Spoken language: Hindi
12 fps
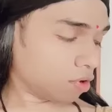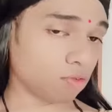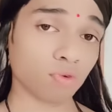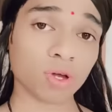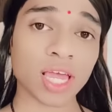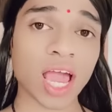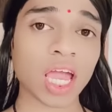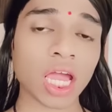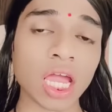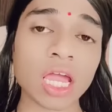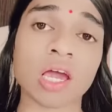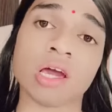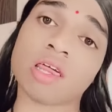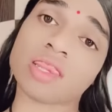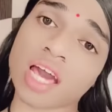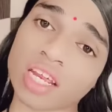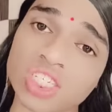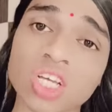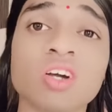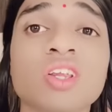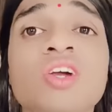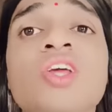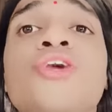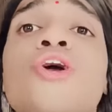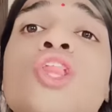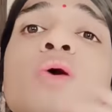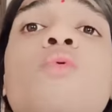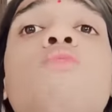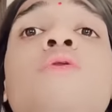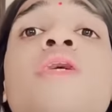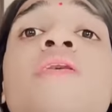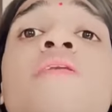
वो क्या है सारी शक्कर ही करके खत्म हो गई